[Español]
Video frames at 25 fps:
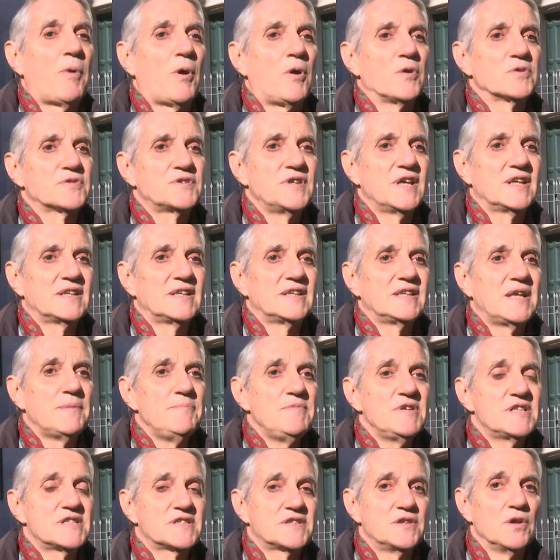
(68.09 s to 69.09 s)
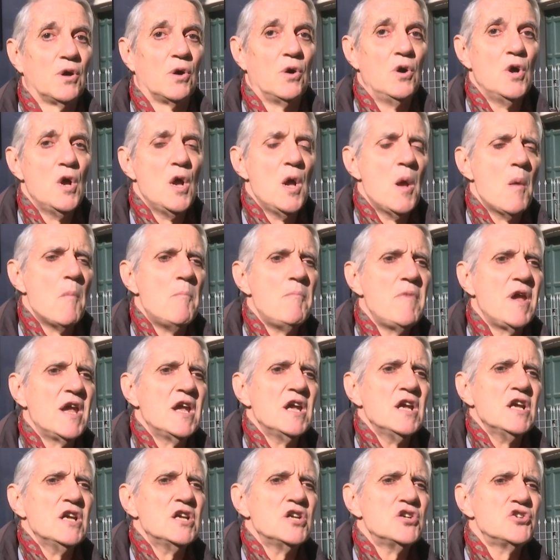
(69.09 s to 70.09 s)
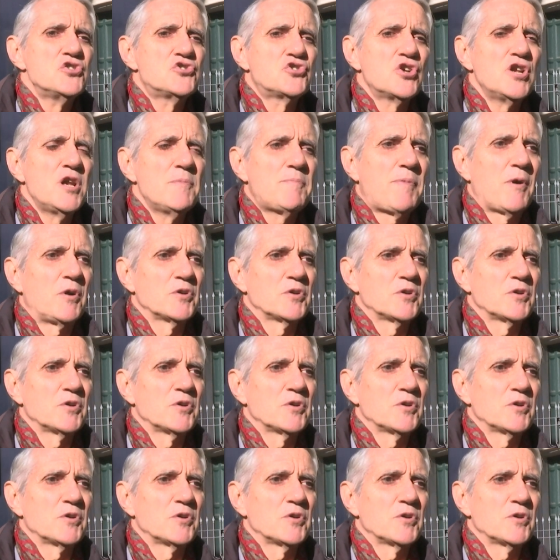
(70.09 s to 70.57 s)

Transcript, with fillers: Pero no creo que el Papa Francisco esté pensando